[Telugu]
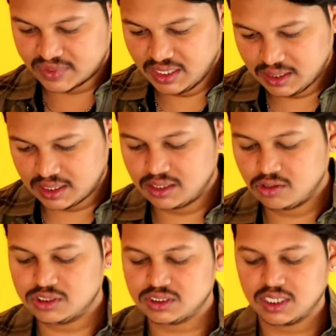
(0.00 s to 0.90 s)
దీని
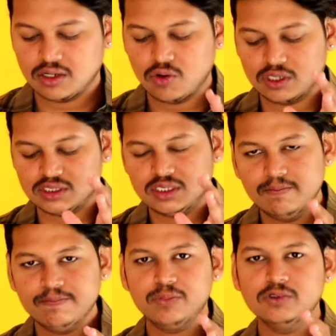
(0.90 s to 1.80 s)
కిందికి వచ్చేసరికి ఒక
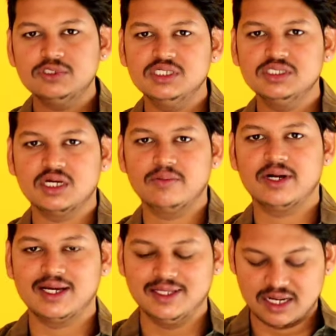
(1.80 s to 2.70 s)
సింపుల్ జీన్స్
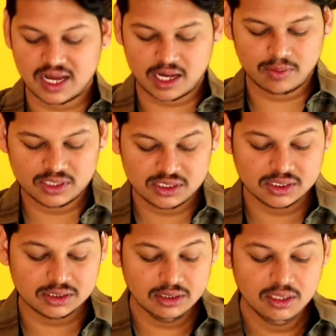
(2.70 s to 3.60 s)
అనమాట ఇది నార్మల్
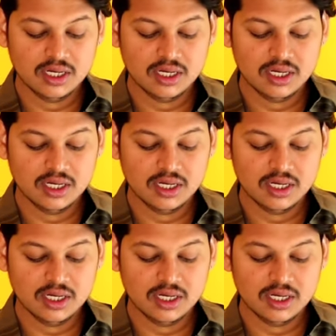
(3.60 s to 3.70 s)
జీన్స్